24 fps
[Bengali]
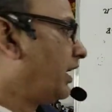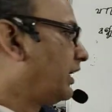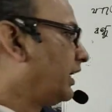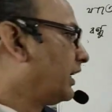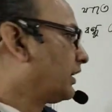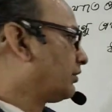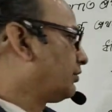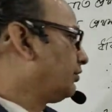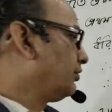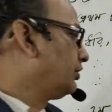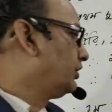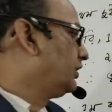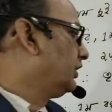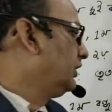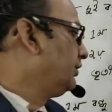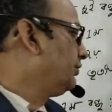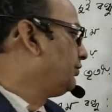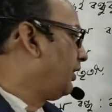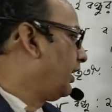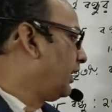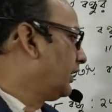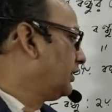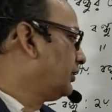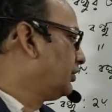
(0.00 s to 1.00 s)
ভাগার করছি
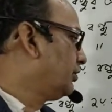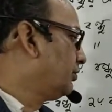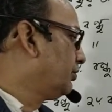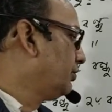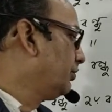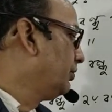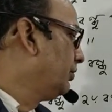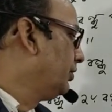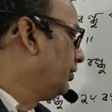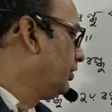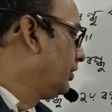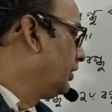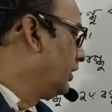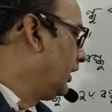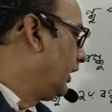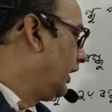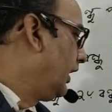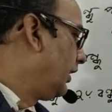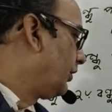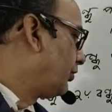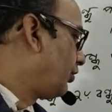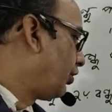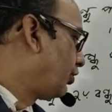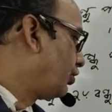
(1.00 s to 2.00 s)
ওয়ান ইস্টু
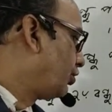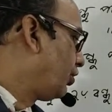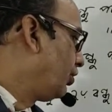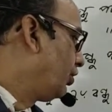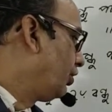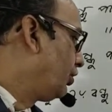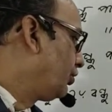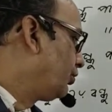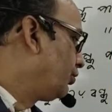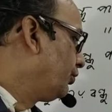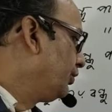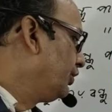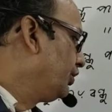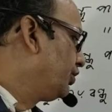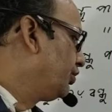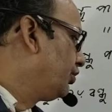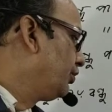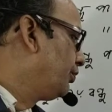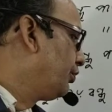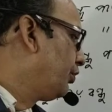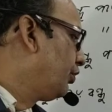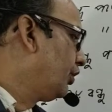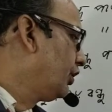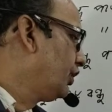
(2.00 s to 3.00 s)
হ্যাঁ কত হলো টু
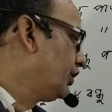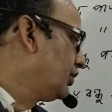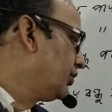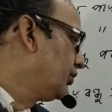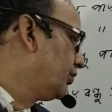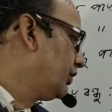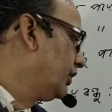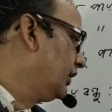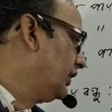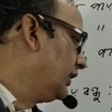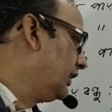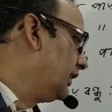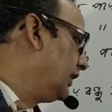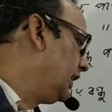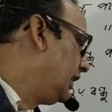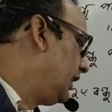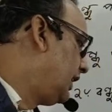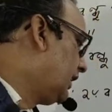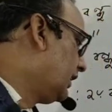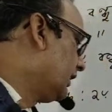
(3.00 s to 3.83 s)
ইস্টু ফোর ইস্টু থ্রি